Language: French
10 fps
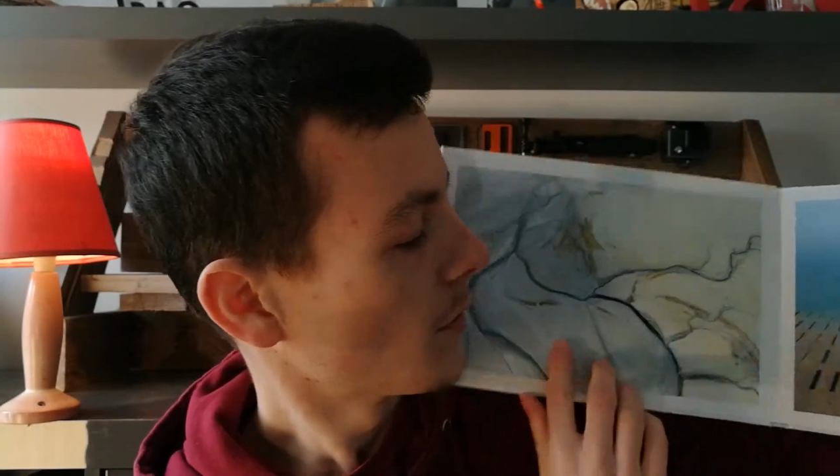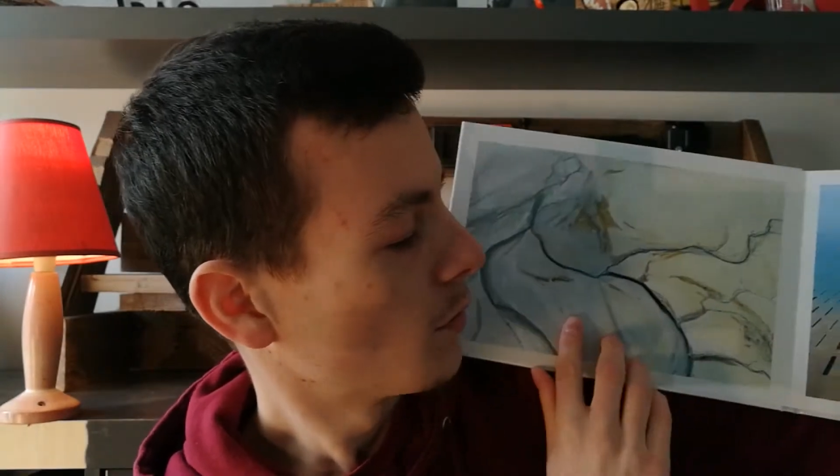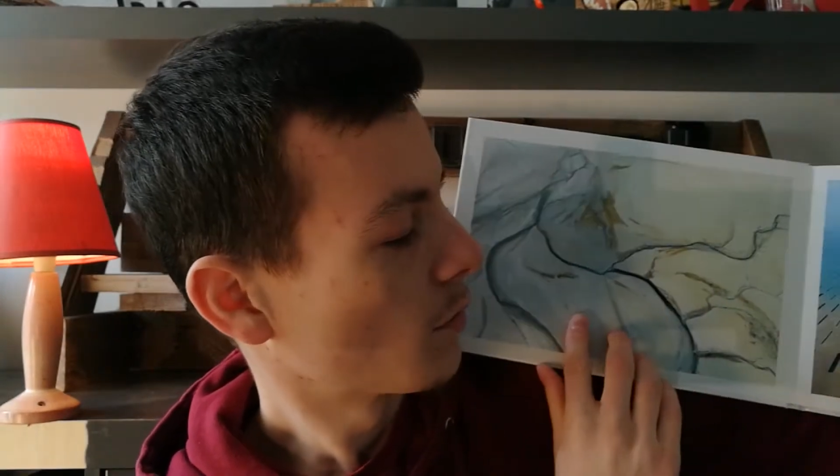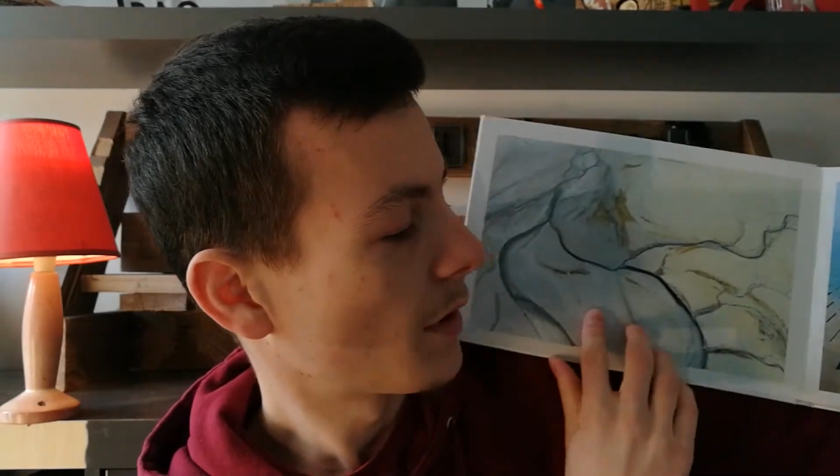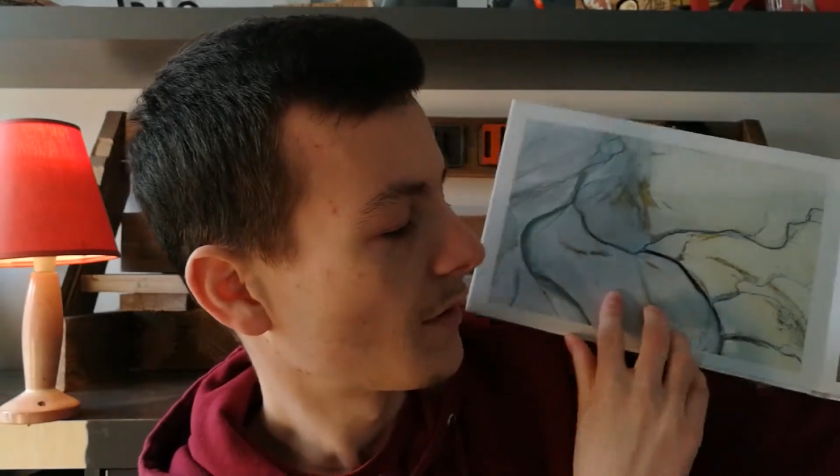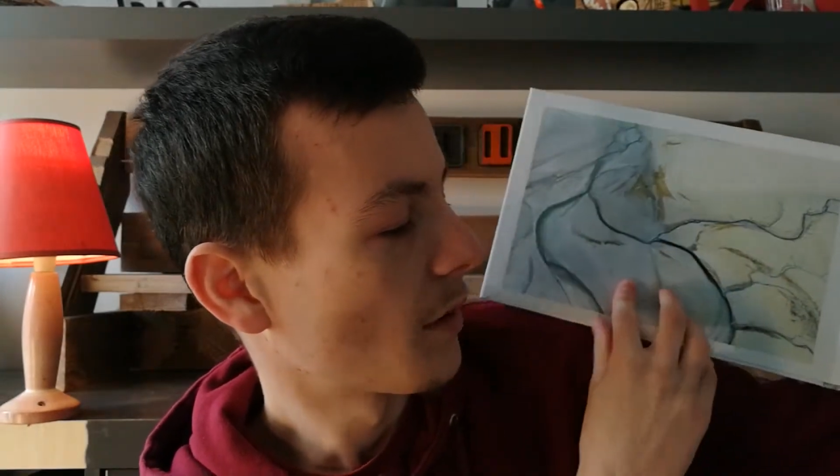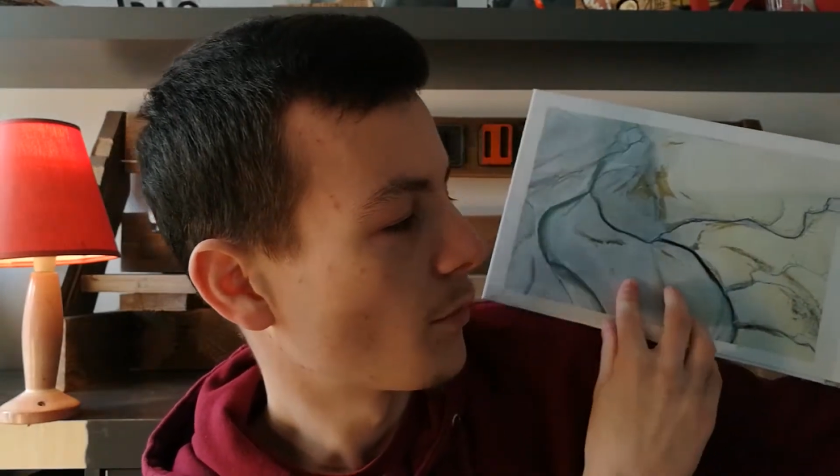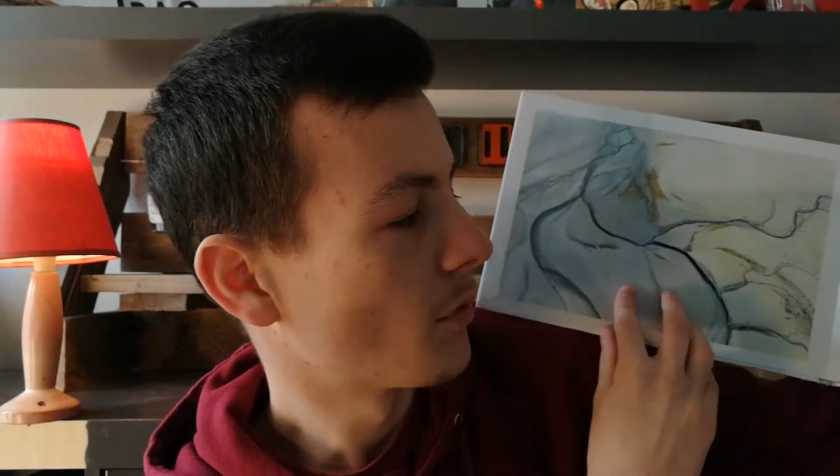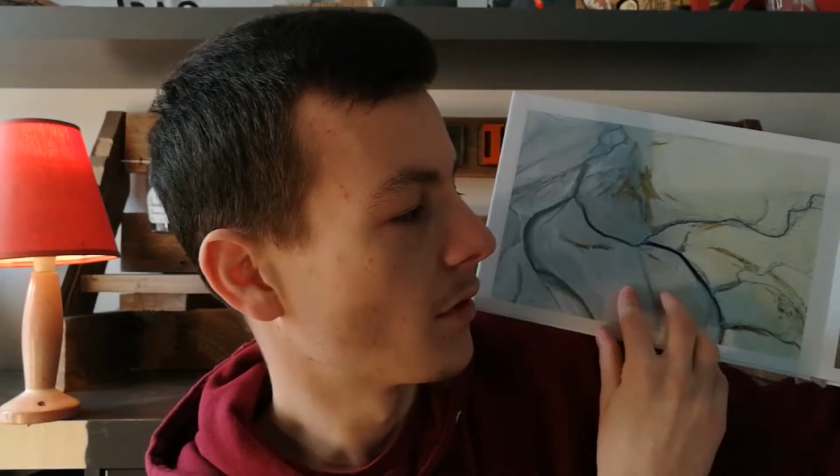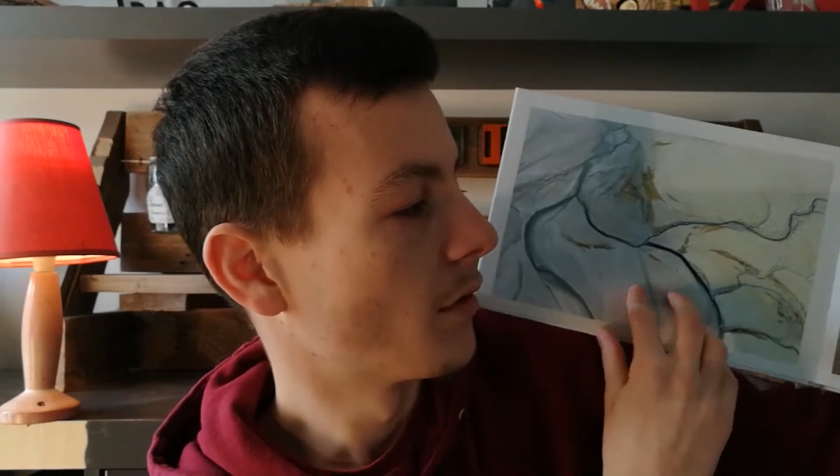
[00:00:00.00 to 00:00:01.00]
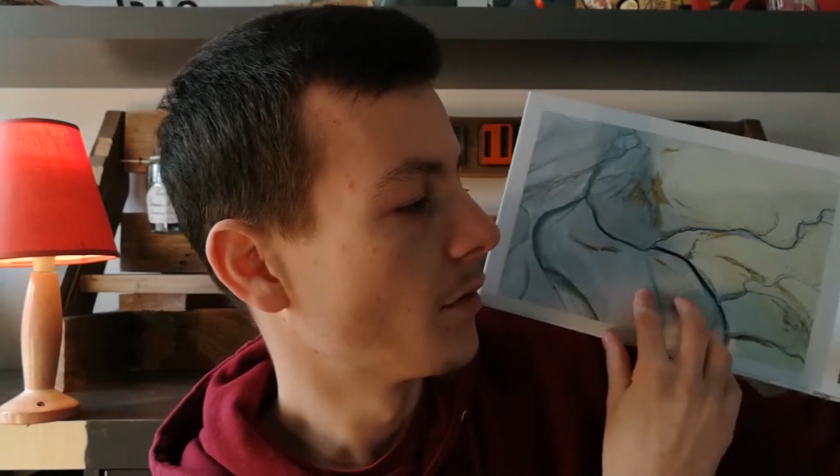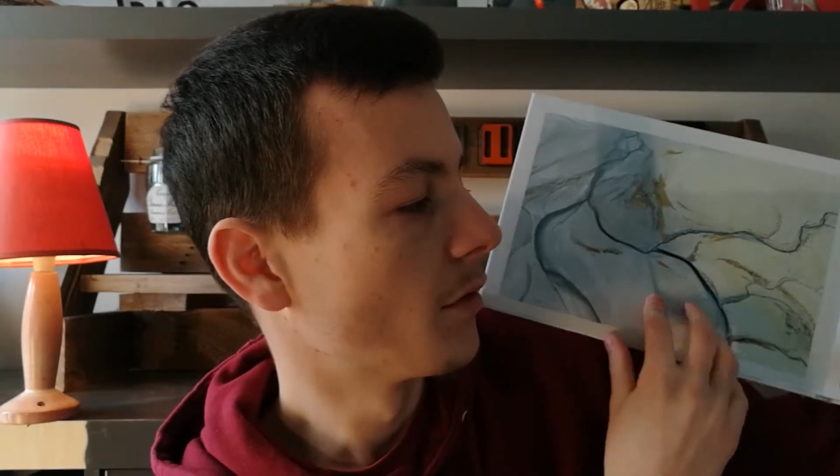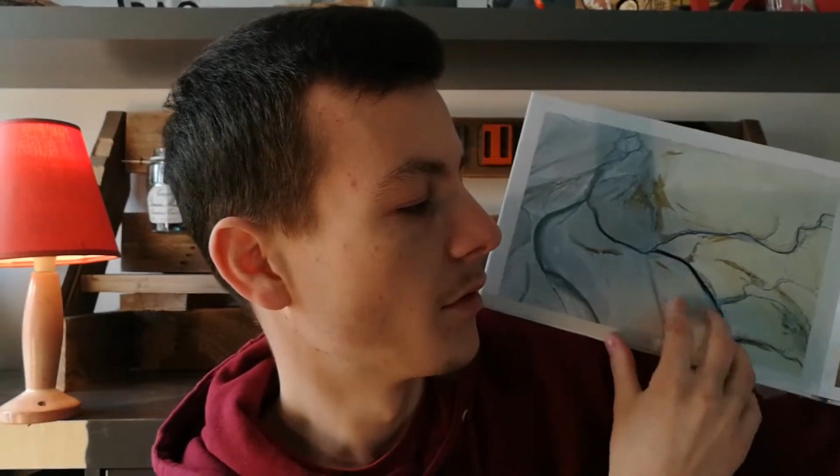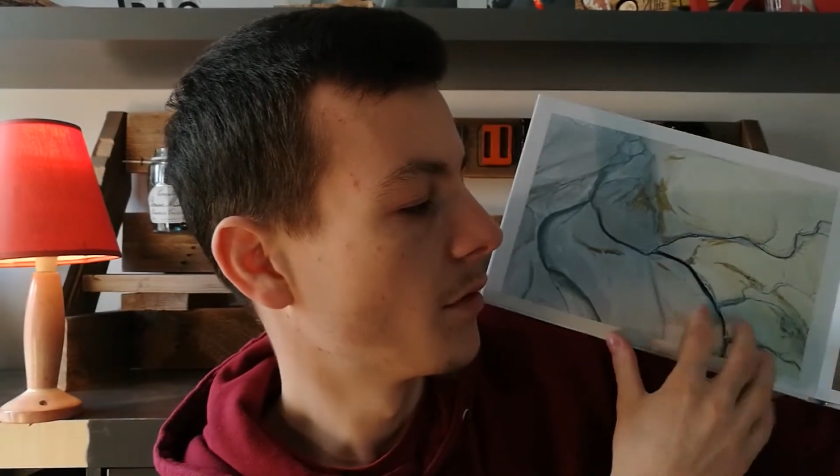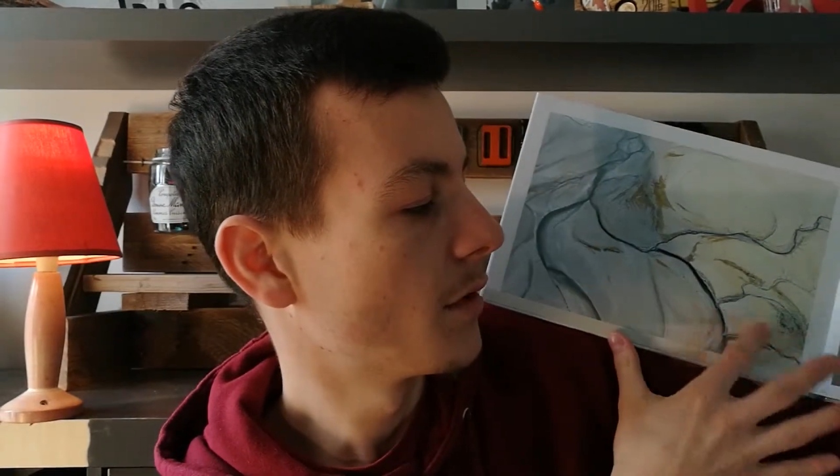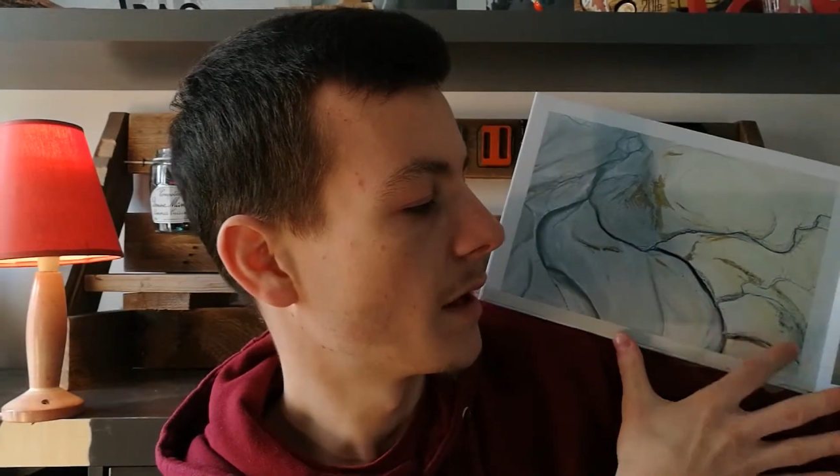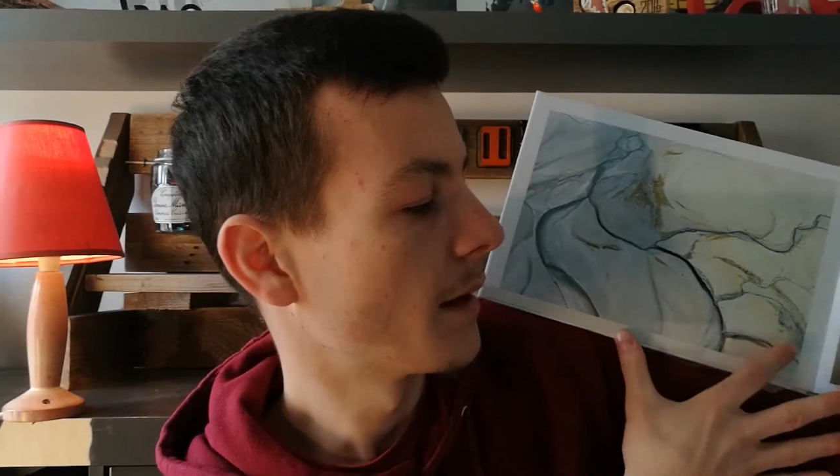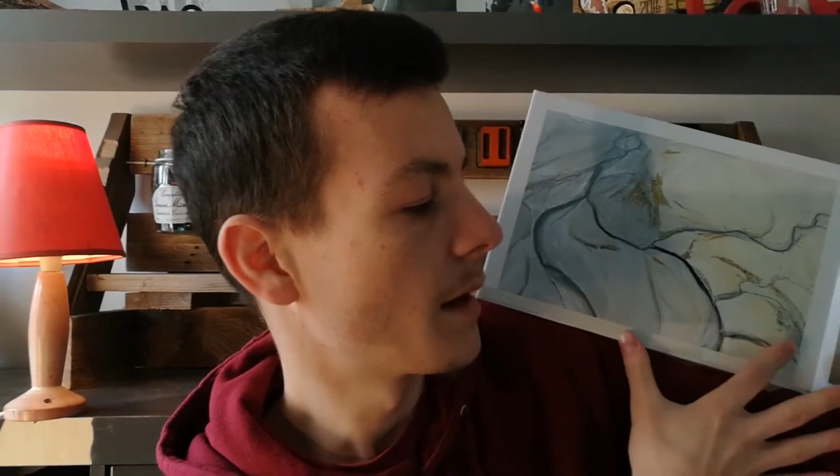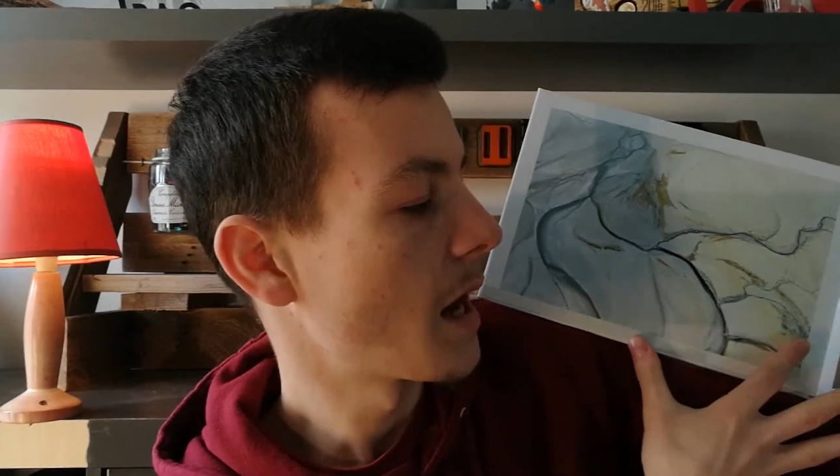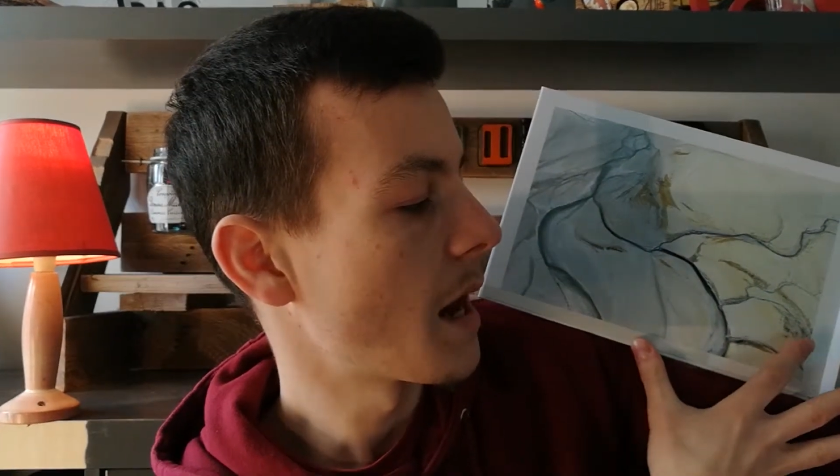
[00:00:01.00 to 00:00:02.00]
Donc là, c'était un peu
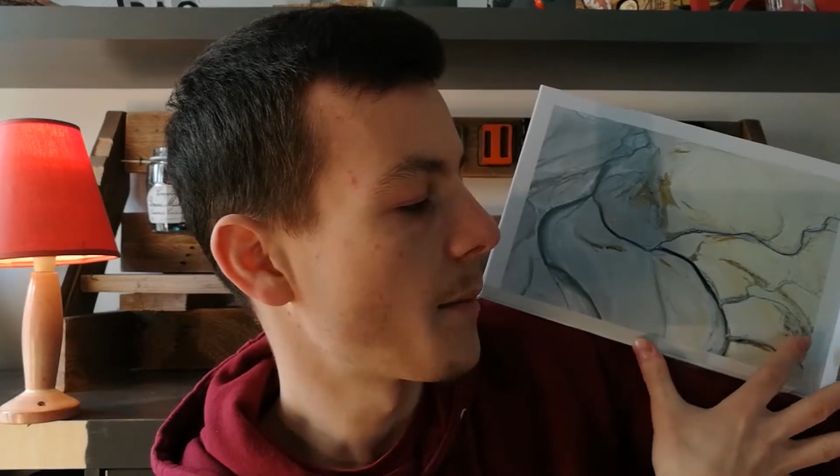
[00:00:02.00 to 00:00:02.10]
la